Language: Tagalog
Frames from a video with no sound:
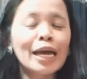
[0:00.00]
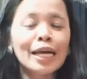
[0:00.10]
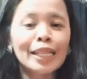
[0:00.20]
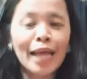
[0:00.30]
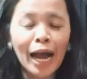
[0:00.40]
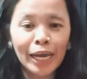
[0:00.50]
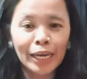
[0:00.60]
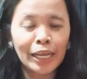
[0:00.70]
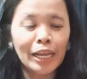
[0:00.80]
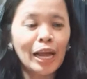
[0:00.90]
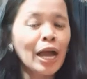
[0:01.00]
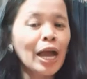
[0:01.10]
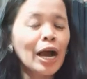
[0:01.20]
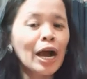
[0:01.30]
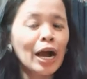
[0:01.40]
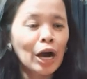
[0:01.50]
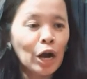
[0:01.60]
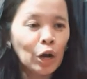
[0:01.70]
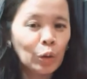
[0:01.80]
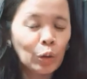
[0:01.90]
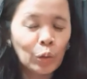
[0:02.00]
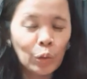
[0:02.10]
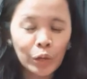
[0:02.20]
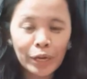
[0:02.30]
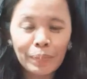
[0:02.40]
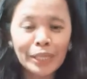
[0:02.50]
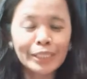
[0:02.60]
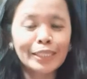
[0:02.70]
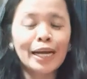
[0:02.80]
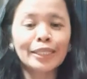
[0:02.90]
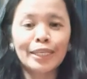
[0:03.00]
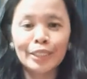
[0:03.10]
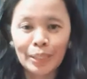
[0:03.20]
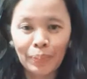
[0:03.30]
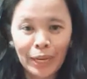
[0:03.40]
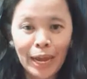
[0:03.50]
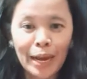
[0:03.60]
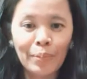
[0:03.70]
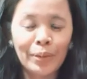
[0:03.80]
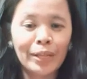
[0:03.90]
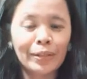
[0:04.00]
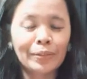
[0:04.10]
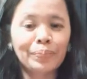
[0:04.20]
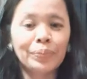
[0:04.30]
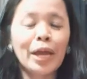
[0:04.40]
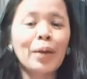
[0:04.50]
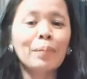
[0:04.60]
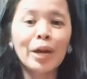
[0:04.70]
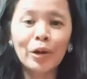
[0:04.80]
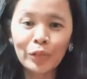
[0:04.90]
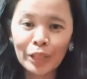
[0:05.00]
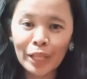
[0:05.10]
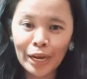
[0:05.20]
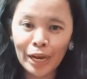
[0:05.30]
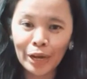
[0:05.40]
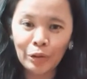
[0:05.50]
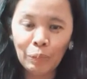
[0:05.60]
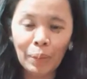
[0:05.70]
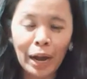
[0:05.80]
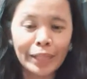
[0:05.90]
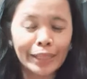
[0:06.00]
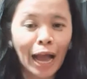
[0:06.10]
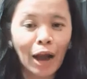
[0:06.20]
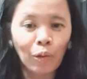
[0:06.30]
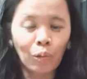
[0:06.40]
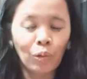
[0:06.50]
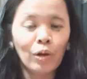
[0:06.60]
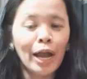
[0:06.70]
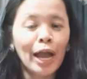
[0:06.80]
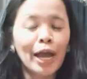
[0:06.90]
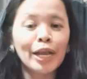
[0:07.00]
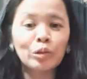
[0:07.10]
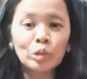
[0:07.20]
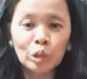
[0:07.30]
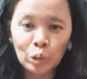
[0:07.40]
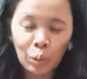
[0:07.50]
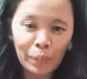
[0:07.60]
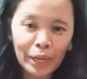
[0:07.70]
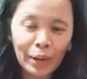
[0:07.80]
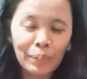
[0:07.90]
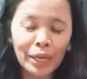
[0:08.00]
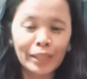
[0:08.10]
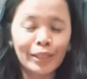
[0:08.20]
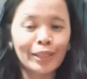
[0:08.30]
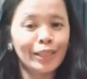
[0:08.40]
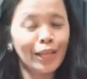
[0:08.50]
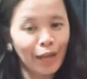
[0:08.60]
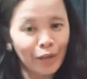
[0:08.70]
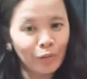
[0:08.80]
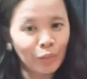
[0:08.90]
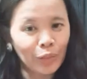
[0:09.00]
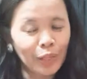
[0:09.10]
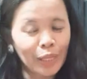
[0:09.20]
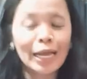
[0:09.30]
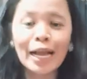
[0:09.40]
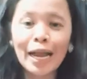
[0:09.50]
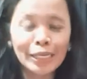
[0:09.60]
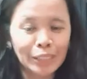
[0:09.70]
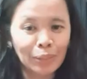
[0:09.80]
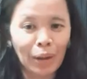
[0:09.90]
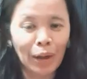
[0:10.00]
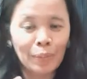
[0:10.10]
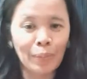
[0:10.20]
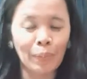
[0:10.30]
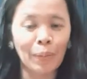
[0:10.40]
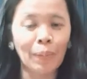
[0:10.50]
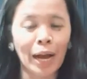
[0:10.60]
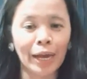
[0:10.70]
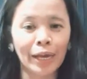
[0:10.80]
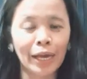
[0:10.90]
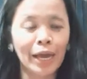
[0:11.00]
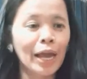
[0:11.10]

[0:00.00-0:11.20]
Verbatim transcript: Dahil kung i-base natin sa pananamit, meron talaga yung mga tao na gustong manamit ng ganun, kagaya sa mga ibang babae